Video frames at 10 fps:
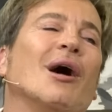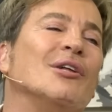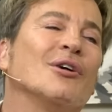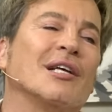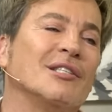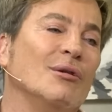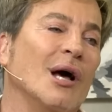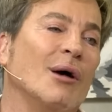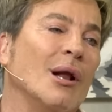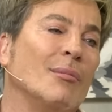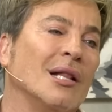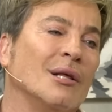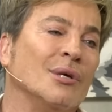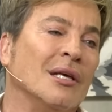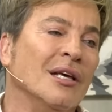años que Silvia habla mal de
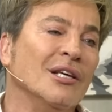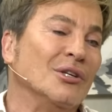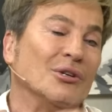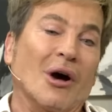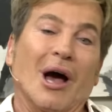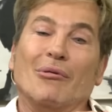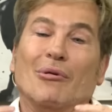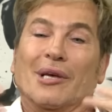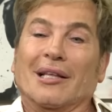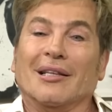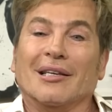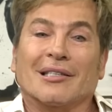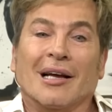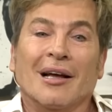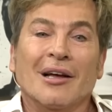mí y yo hablo bien de
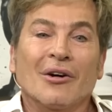ella.